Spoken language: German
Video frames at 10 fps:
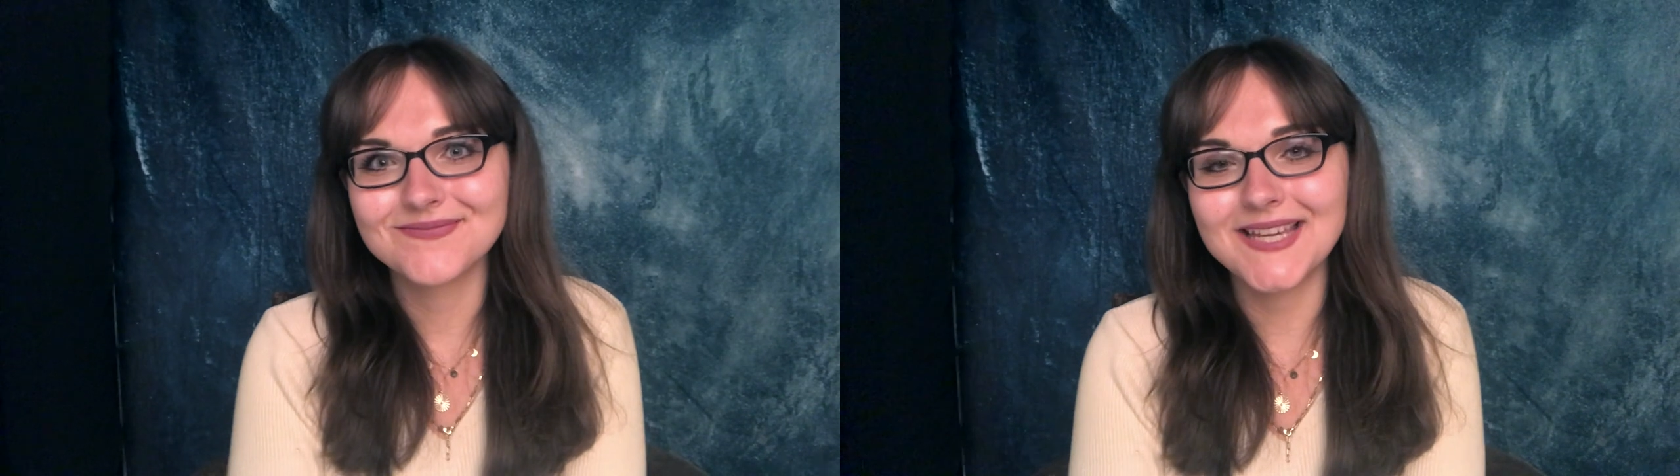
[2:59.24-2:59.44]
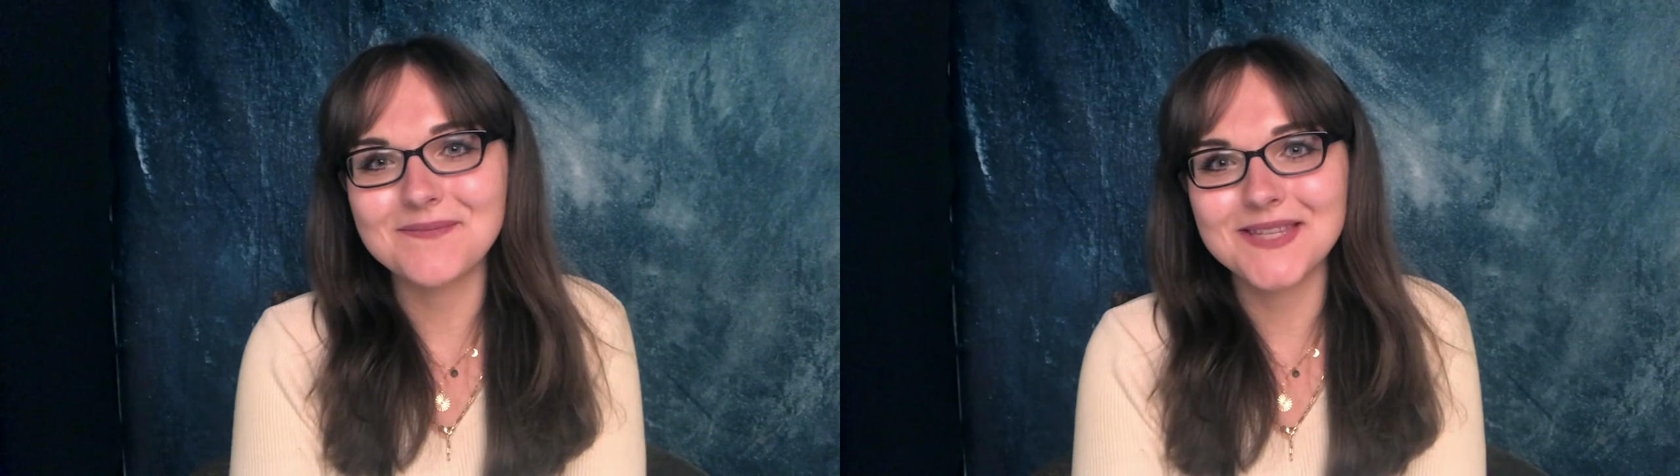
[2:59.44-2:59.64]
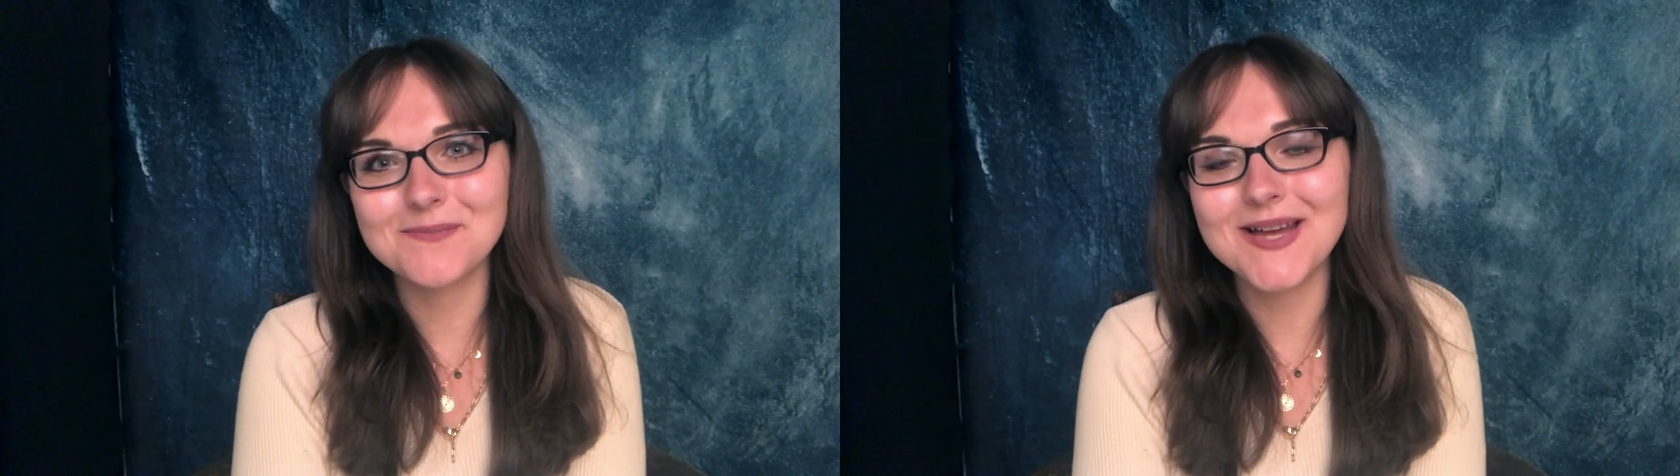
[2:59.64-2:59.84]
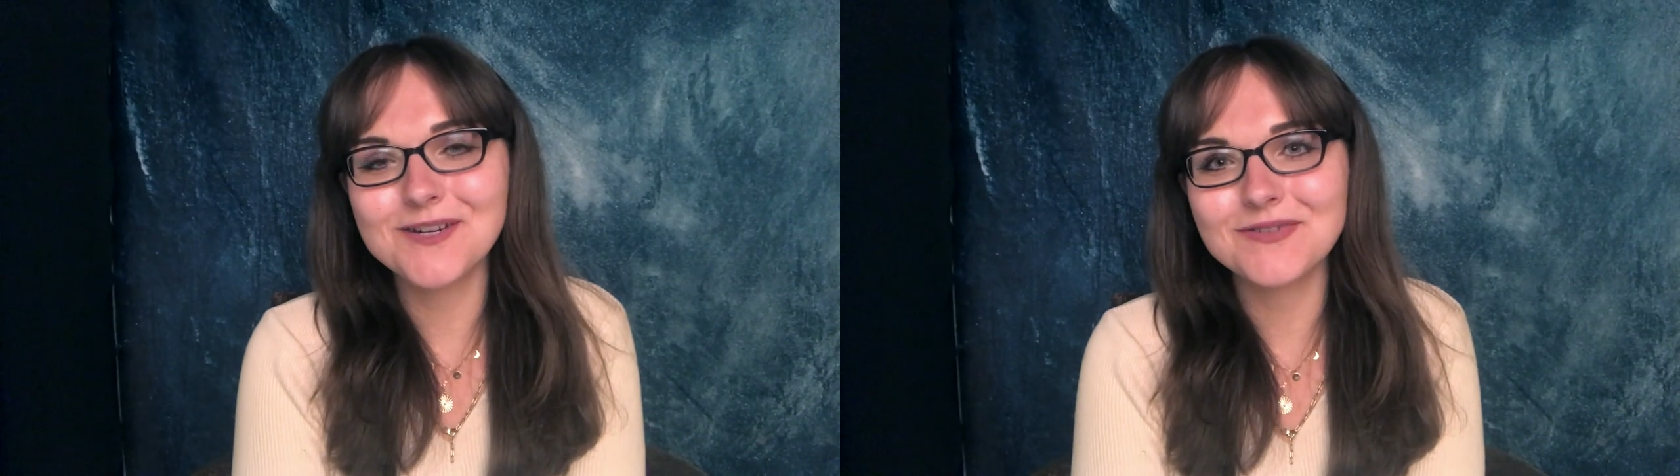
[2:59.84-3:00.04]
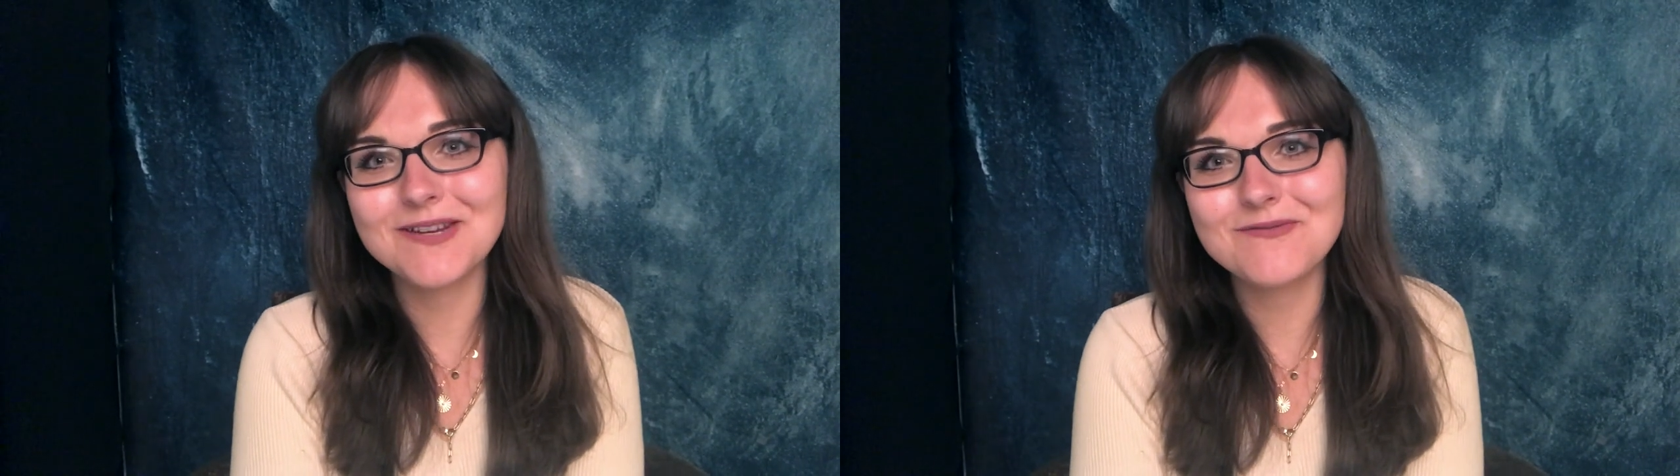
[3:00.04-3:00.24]
ja, das
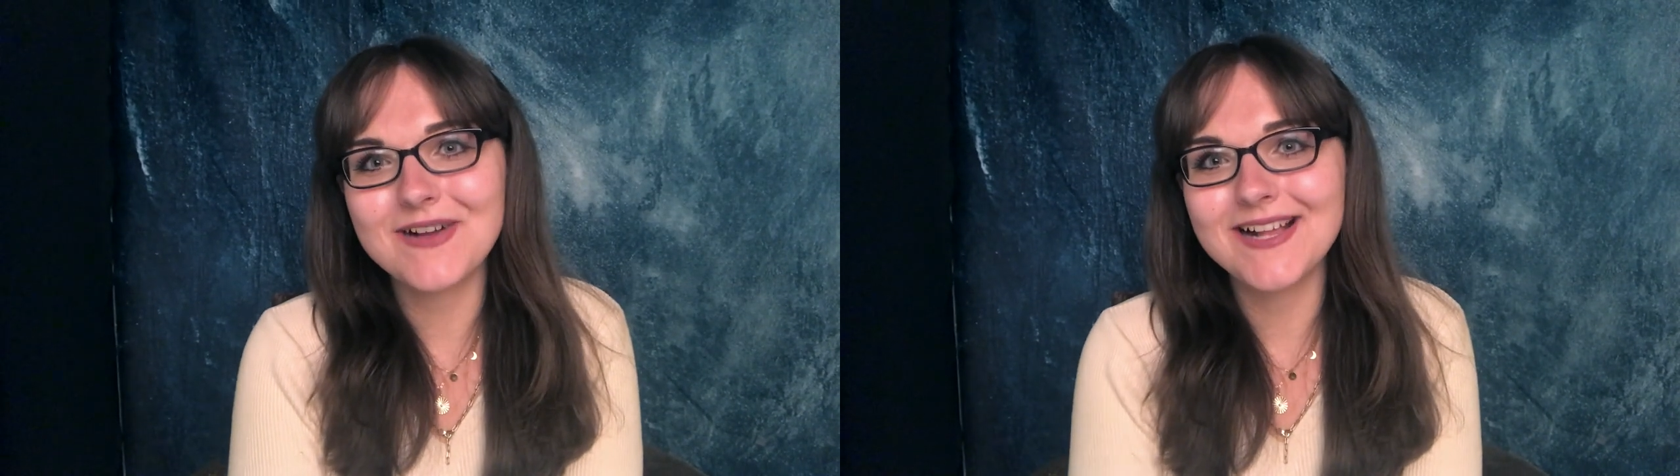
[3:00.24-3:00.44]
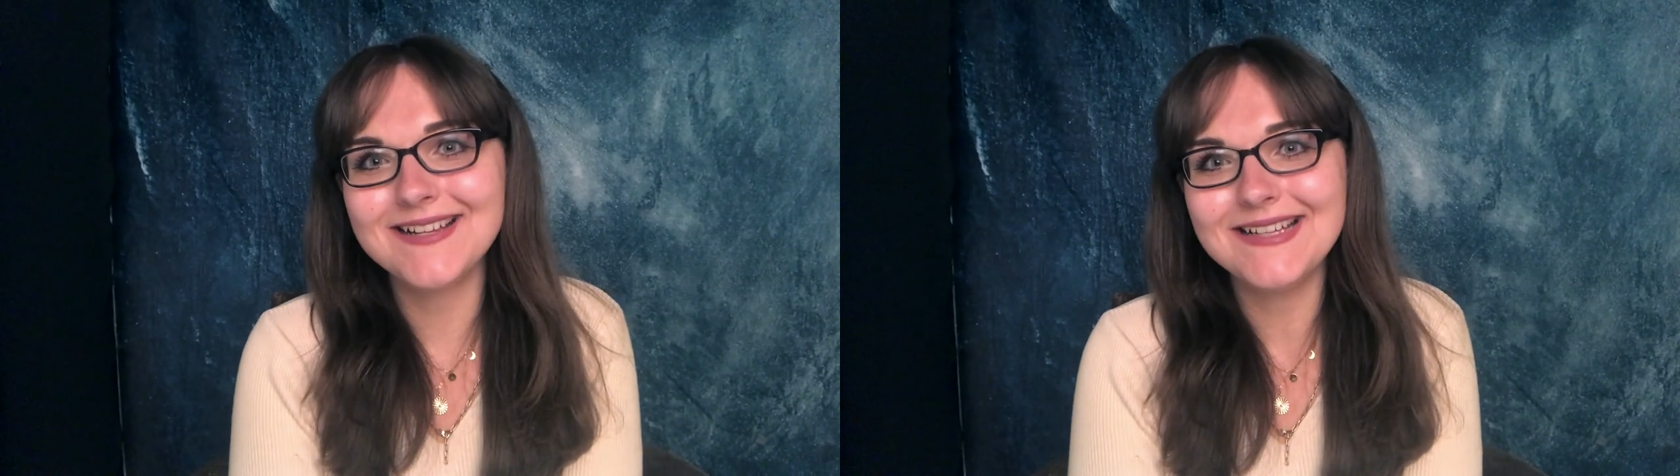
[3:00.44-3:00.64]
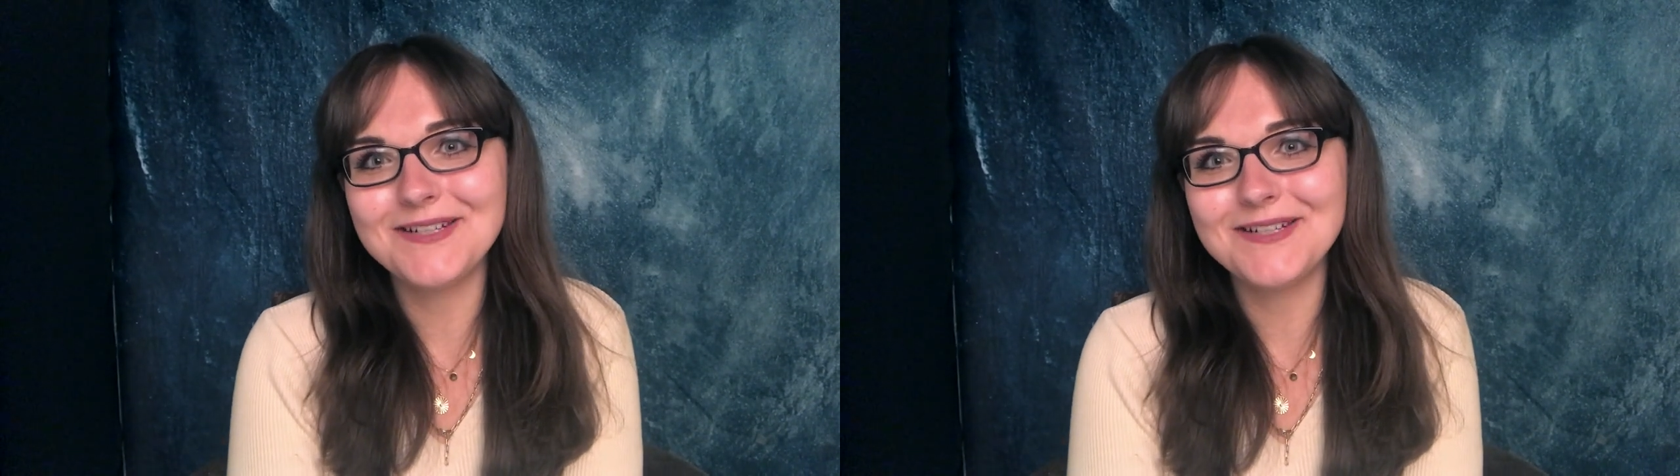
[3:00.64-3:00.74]
macht auf jeden Fall